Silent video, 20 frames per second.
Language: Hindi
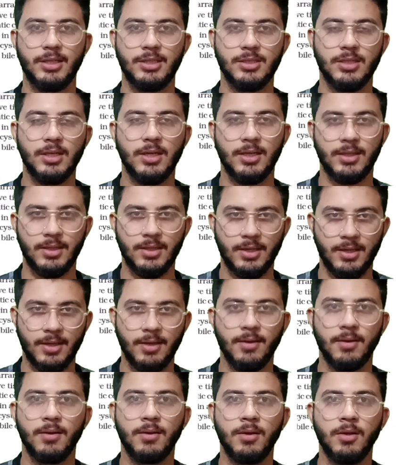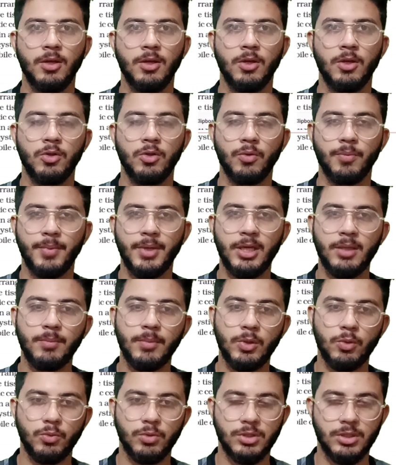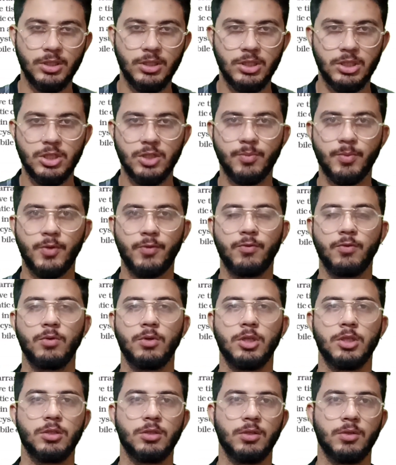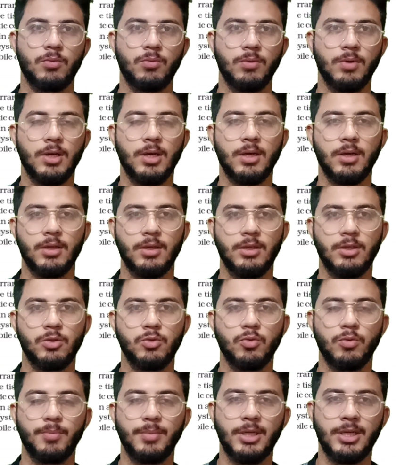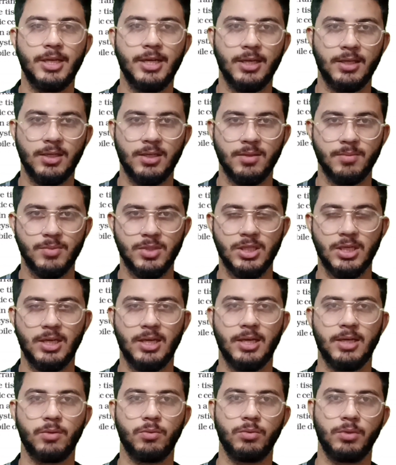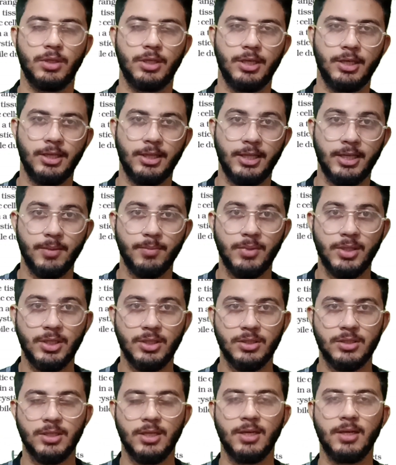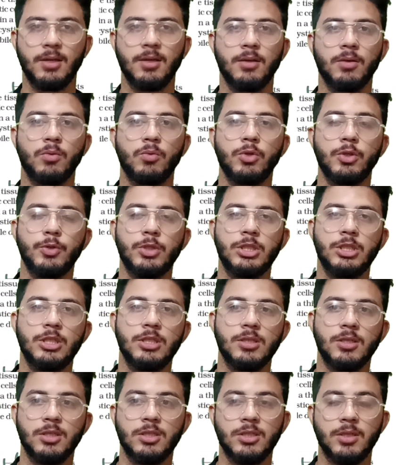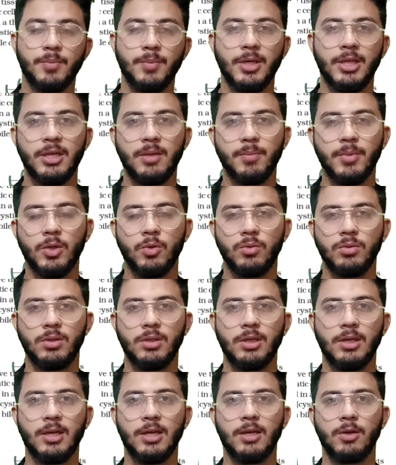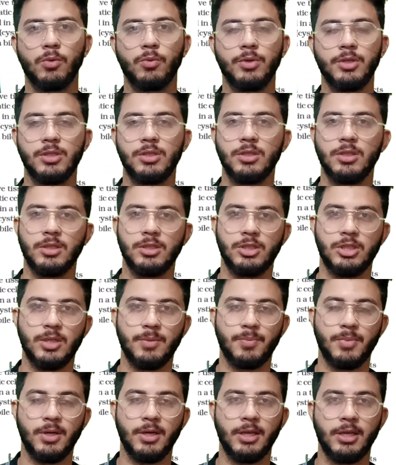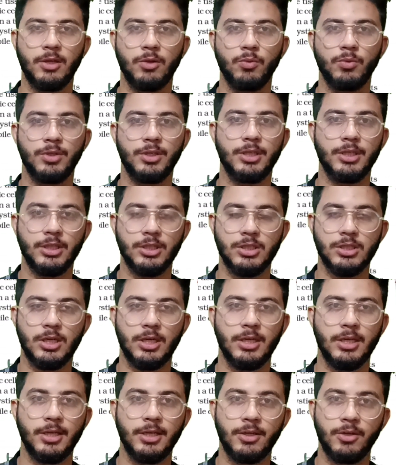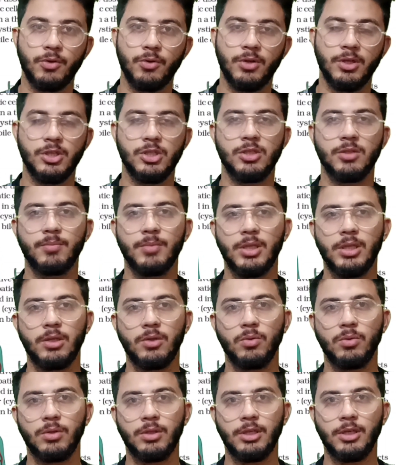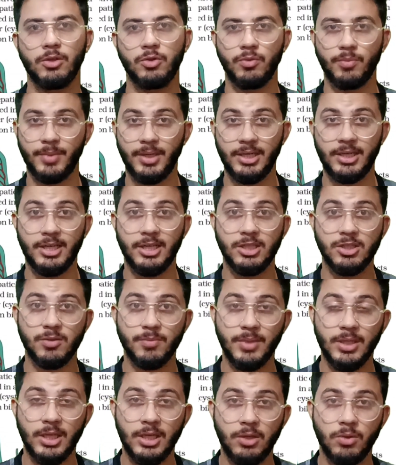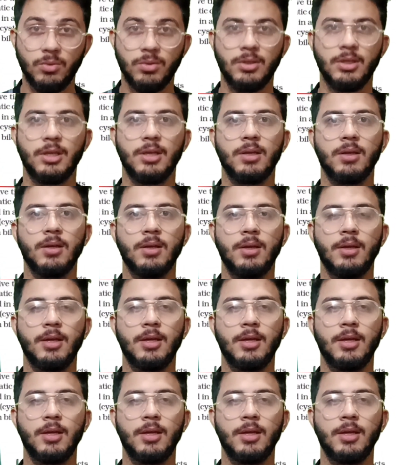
से आता है तो मेन मैं उसी चीज़ पर फोकस करूँगा कि जो भी डायग्राम्स है उनकी लेबलिंग्स है कोई चीज़ समरी में होती है कोई चीज़ चैप्टर के यूनिट के स्टार्टिंग इंट्रोडक्शन में दी होती है जो मेन टेक्स्ट में नहीं होती है